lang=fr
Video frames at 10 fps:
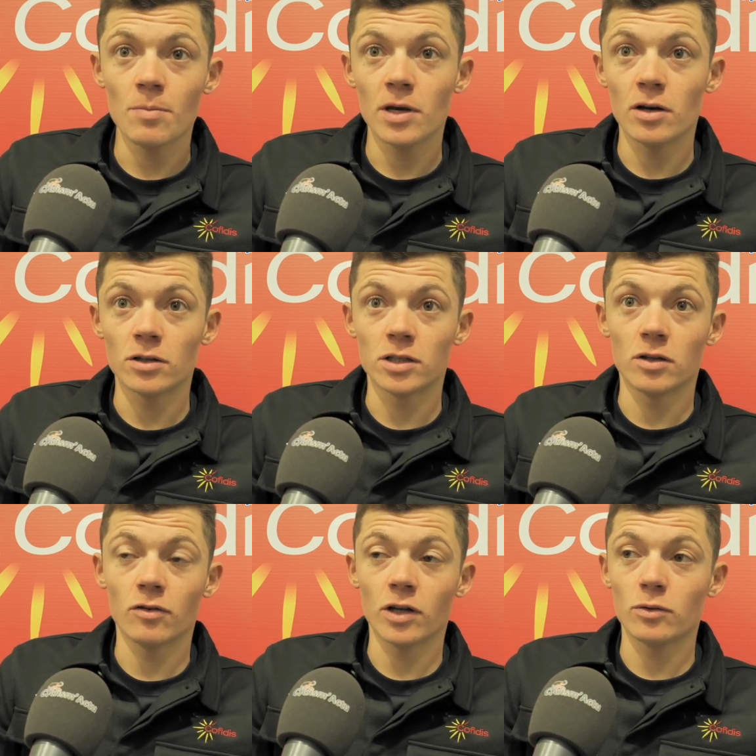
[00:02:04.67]
mais ça
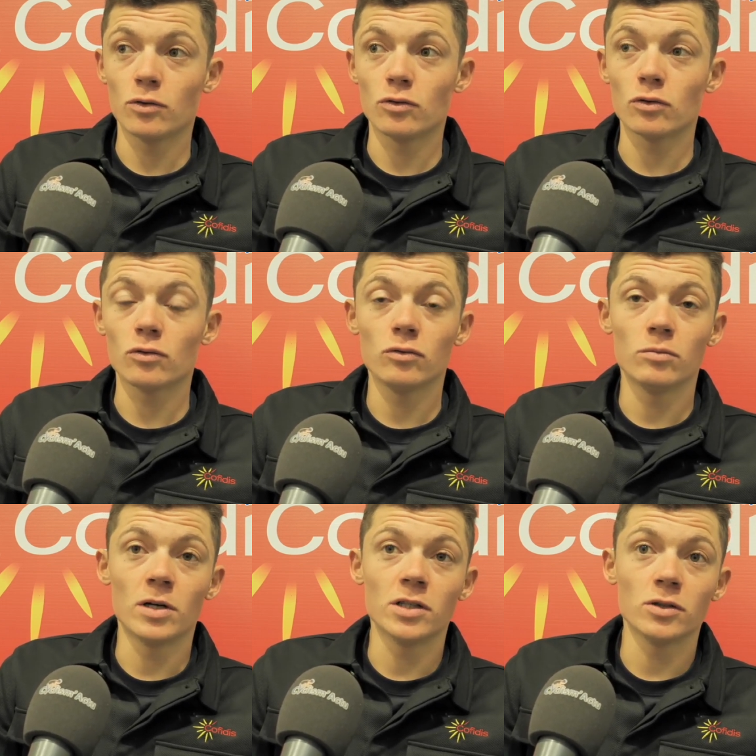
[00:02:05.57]
devrait être
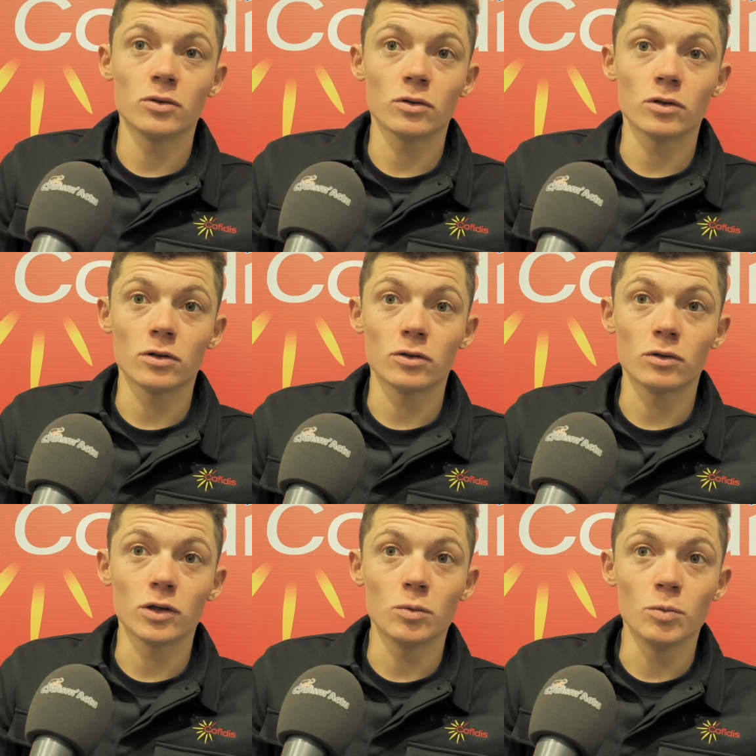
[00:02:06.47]
surtout basé sur
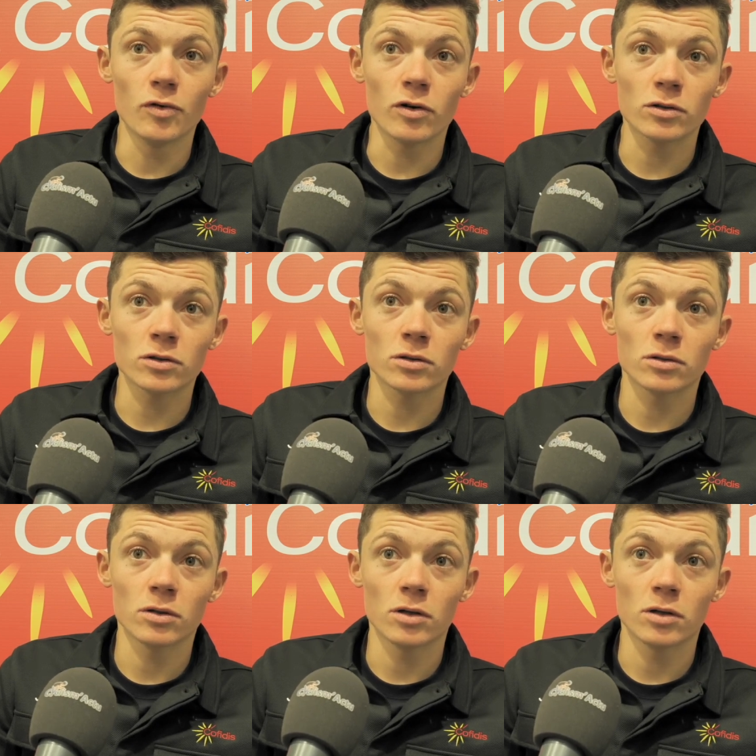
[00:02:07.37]
sur les coupes de France.